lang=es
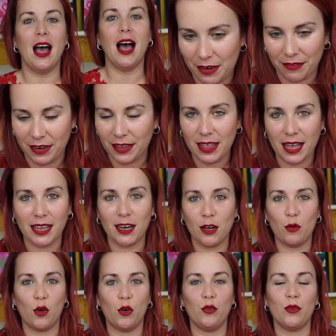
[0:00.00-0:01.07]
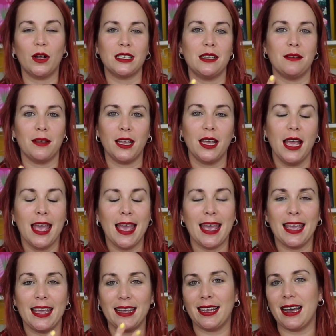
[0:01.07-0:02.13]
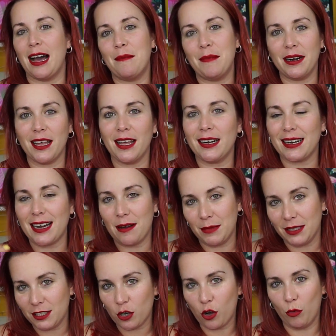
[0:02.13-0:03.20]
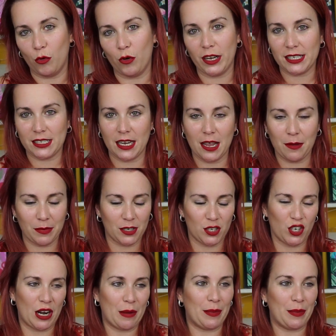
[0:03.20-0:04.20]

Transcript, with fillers: Es verdad que luego nunca se ve en cámara realmente como es en persona,